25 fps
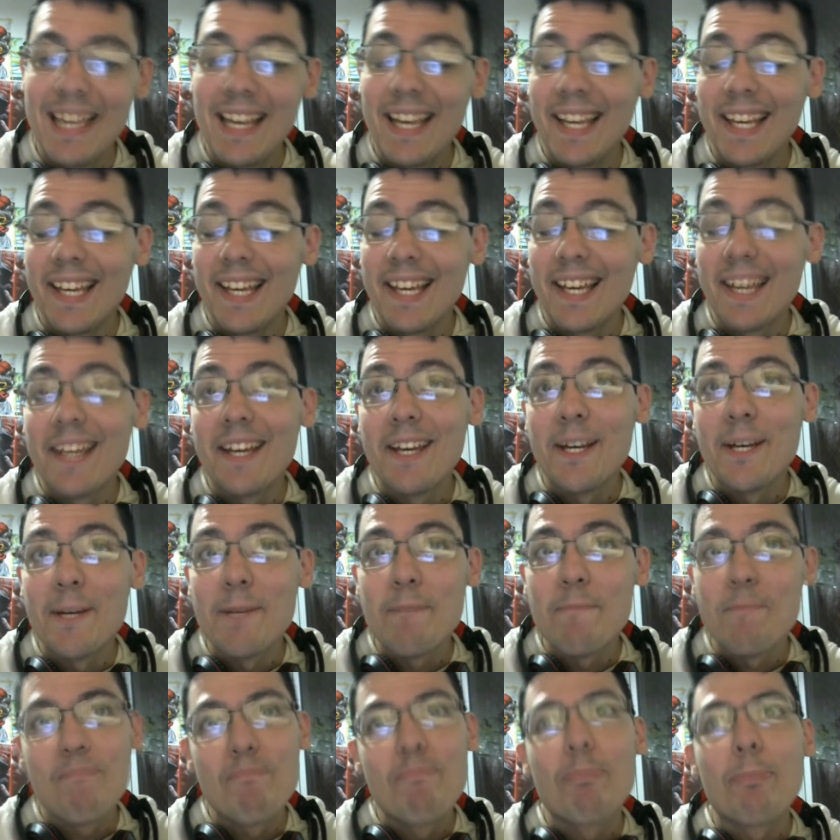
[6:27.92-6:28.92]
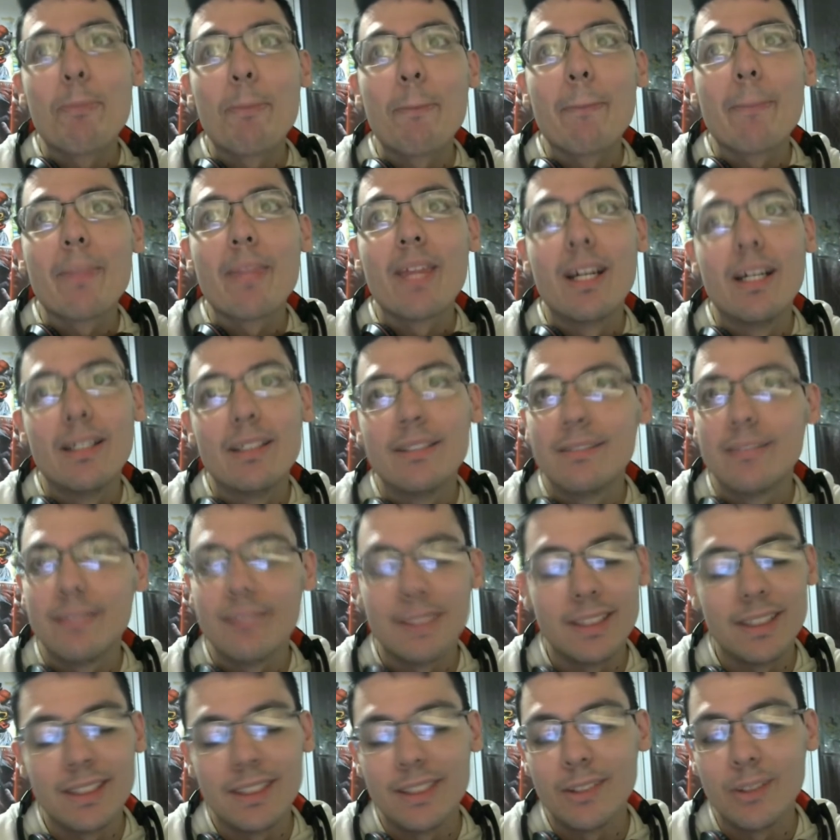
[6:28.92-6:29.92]
é,
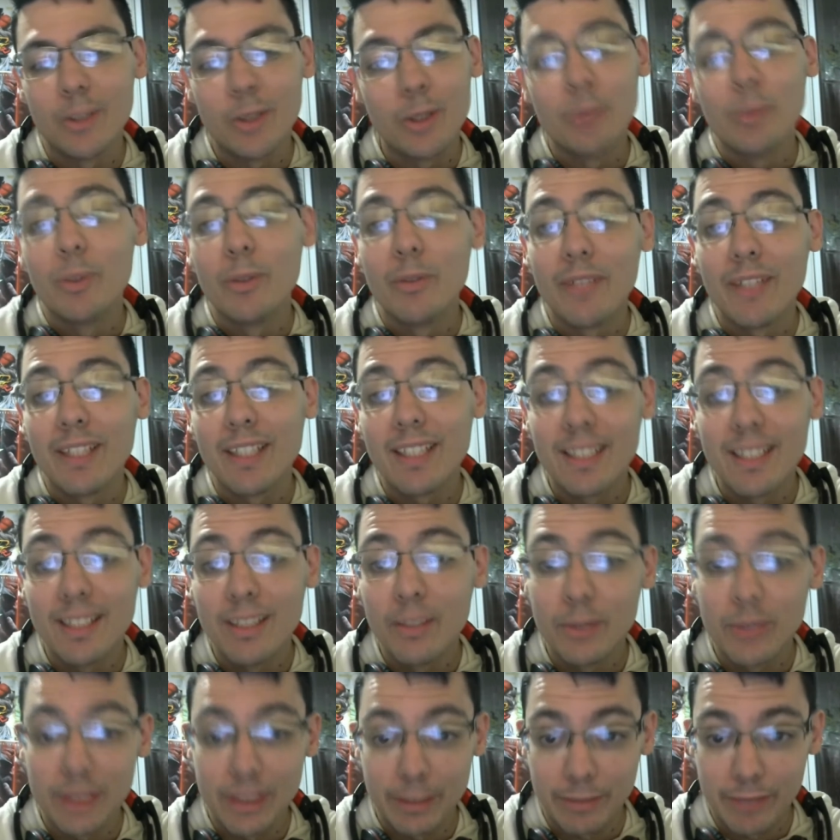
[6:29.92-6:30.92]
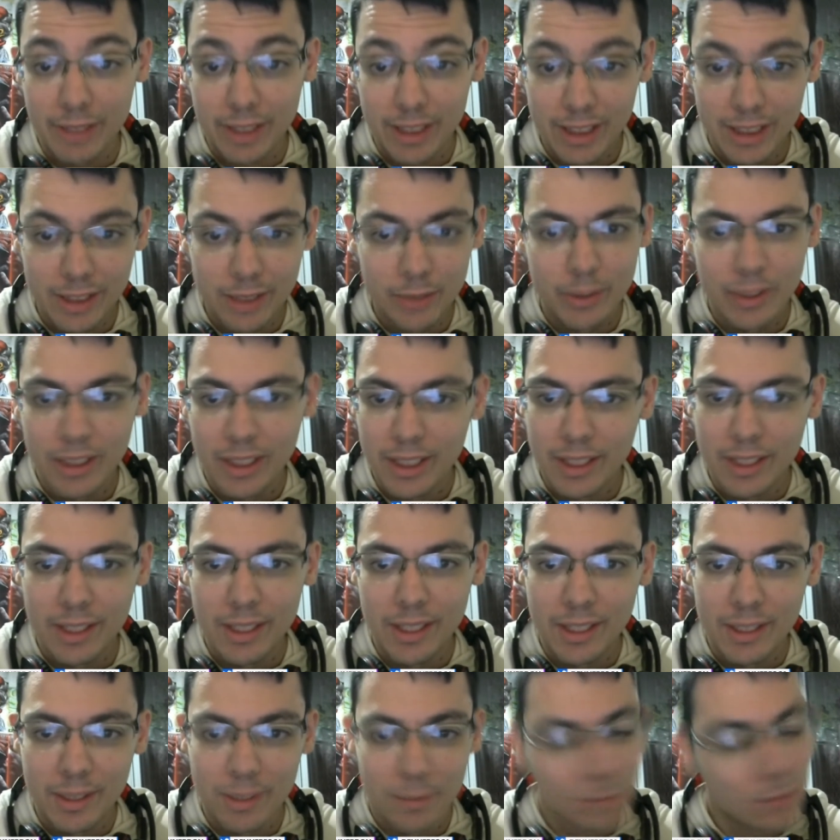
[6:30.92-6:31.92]
e todo mundo vai entender o que está falando e
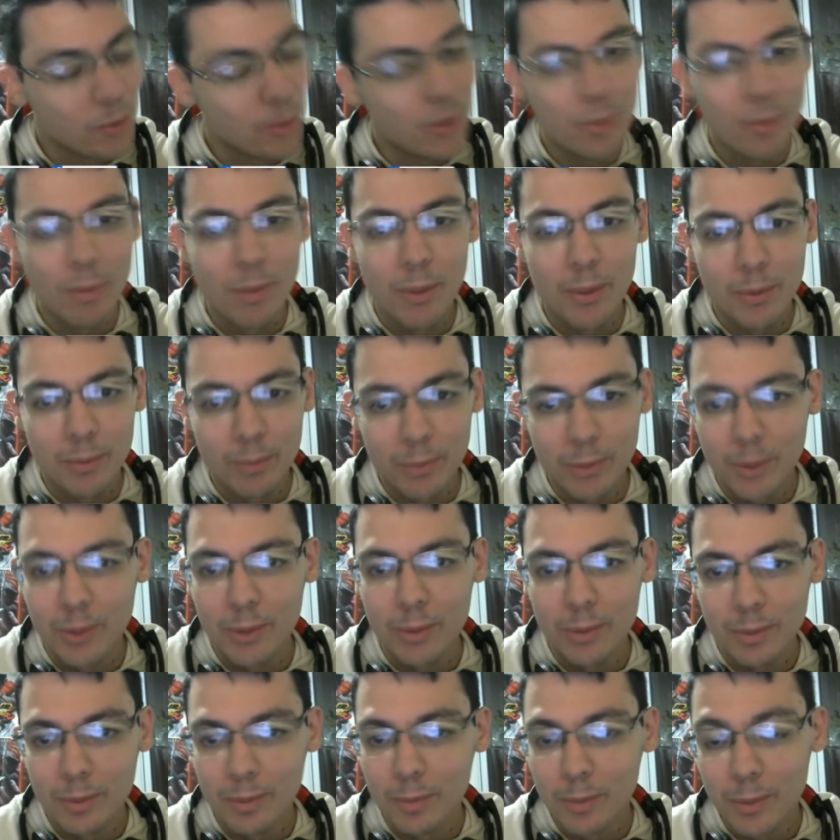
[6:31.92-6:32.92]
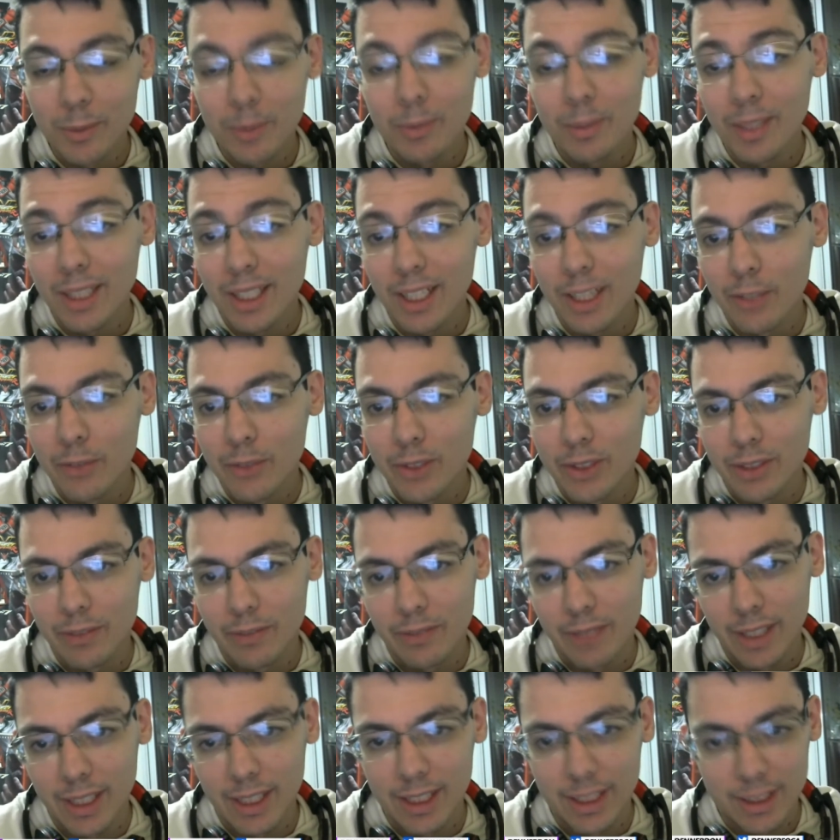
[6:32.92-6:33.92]
é muito bom, muito muito legal você
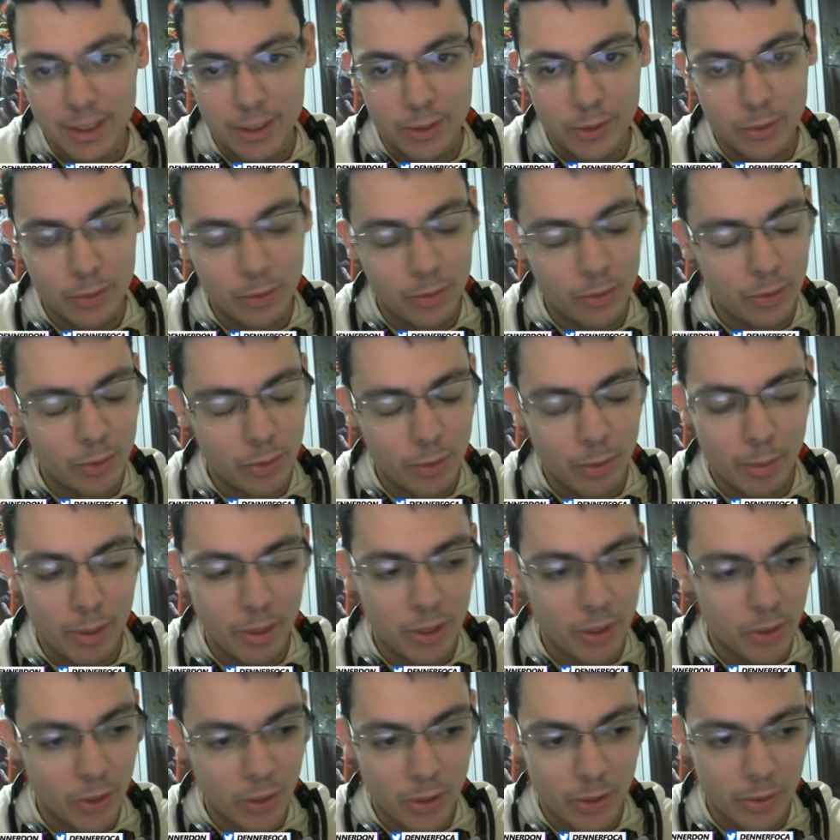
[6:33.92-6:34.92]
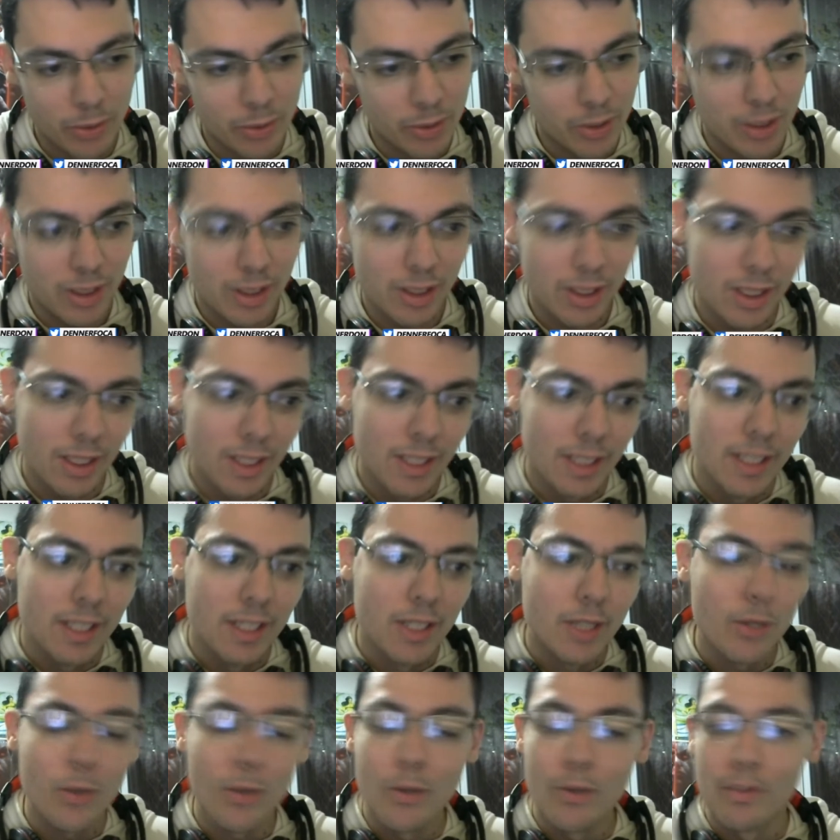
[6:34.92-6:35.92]
falar isso sobre jogos e
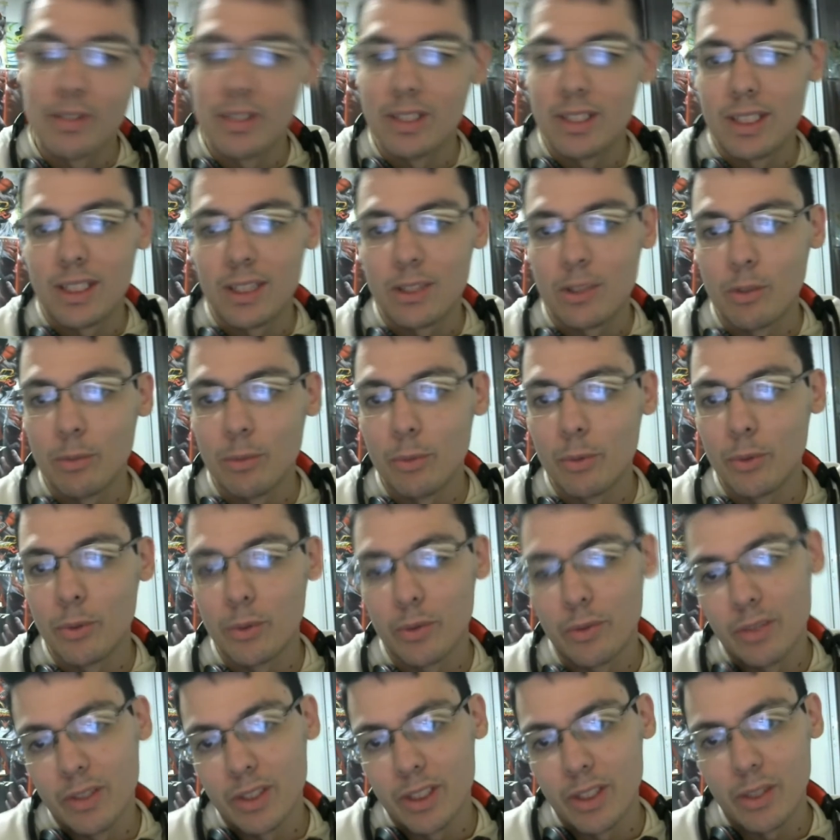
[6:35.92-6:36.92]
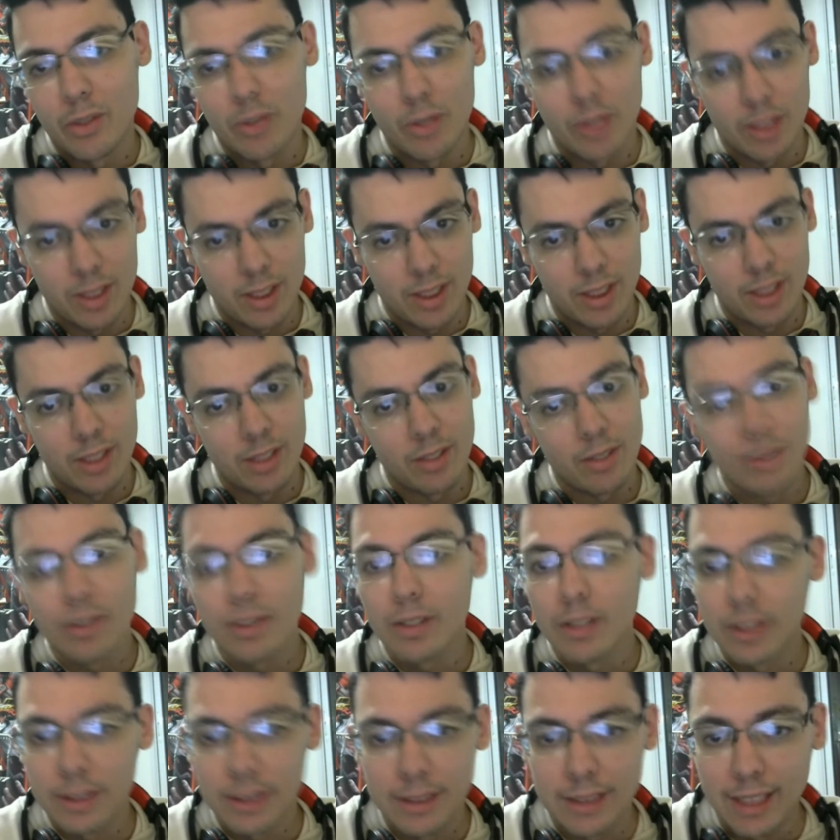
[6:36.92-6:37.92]
conversar sobre o jogo que você gosta e
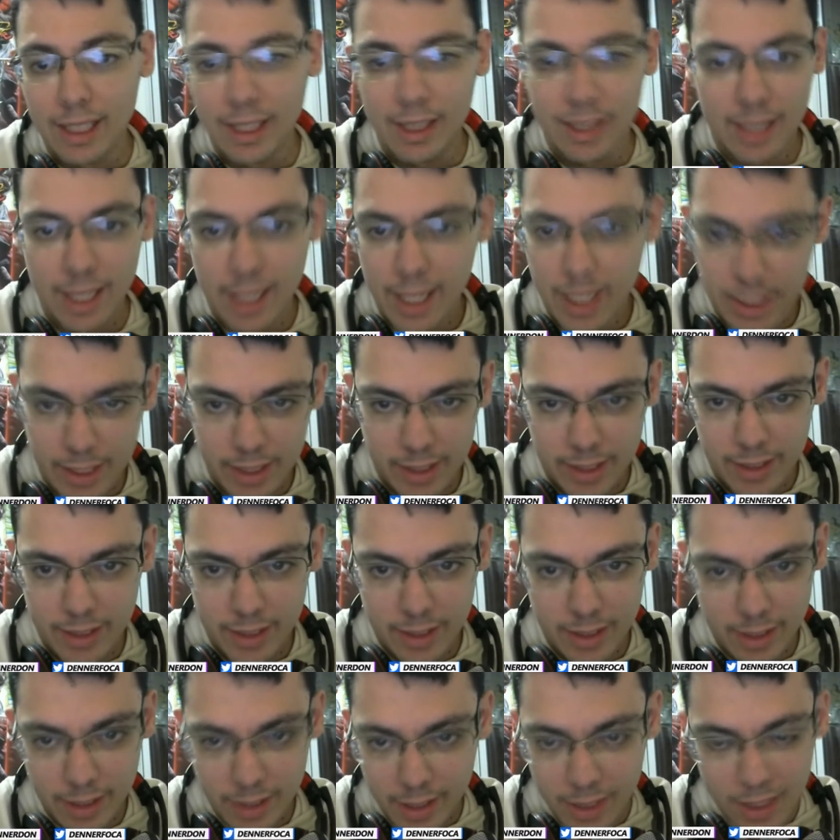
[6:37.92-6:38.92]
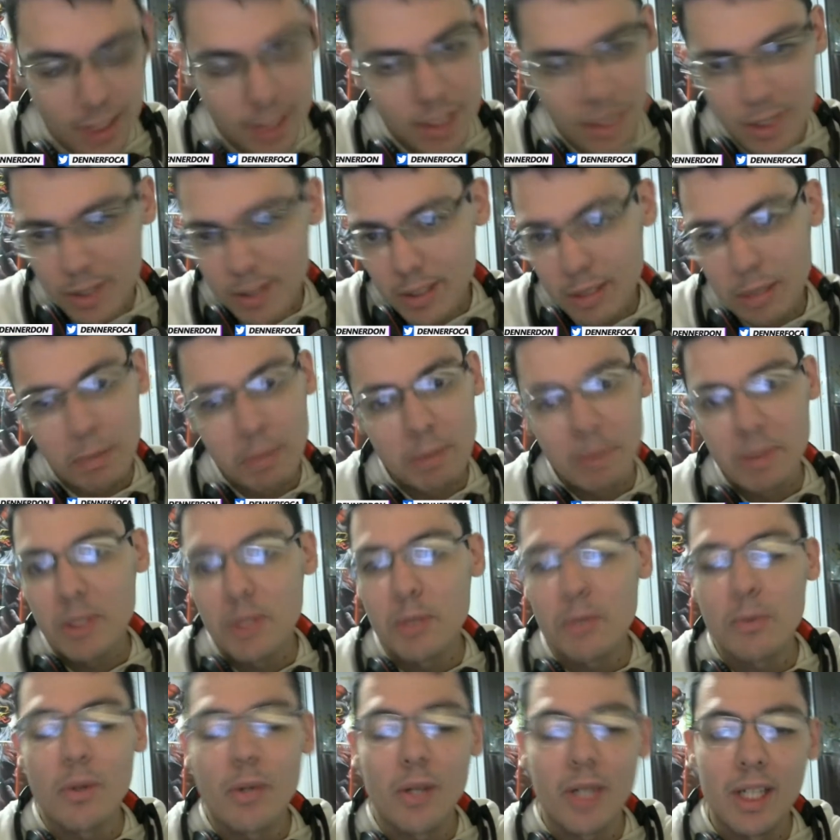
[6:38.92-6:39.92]
estratégias e
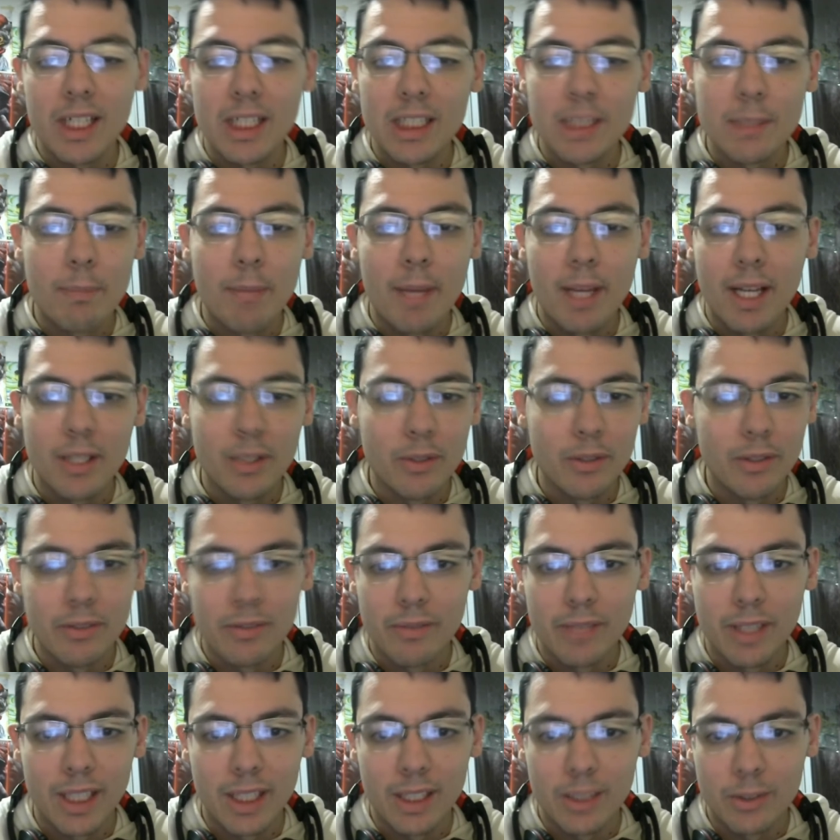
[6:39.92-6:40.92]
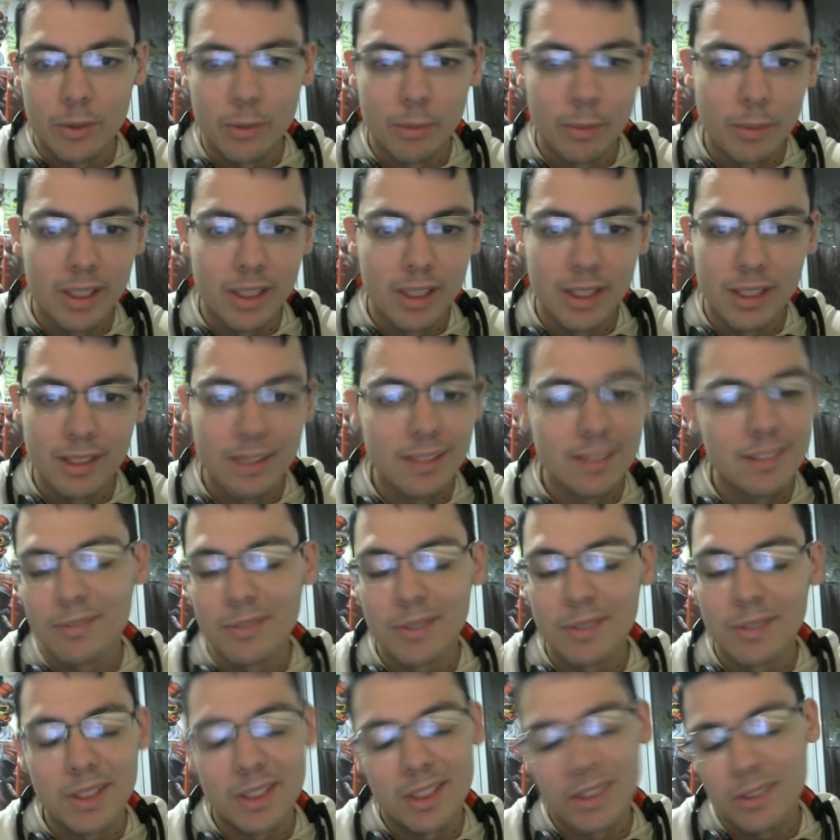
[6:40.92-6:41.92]
simplesmente qualquer aspecto e falar sobre isso,